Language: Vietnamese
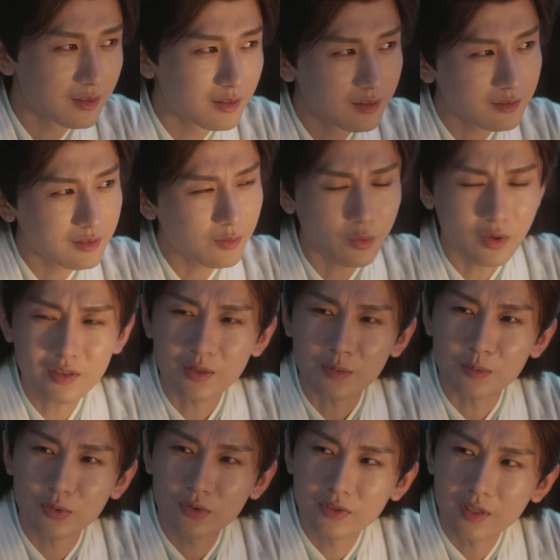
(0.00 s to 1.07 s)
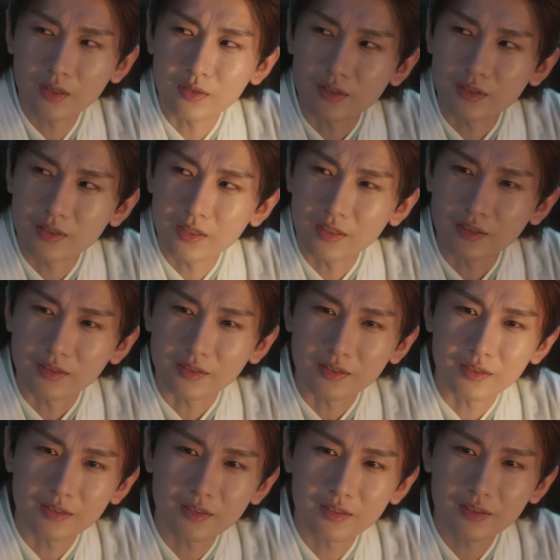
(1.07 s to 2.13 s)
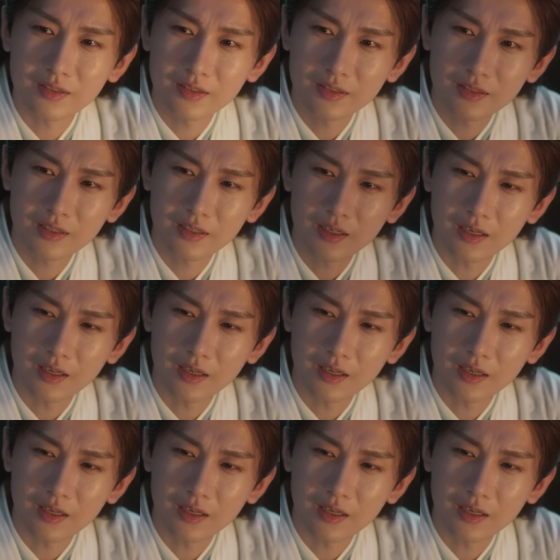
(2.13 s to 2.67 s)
Vậy sao ta không biết Lý Tương Di từng nhận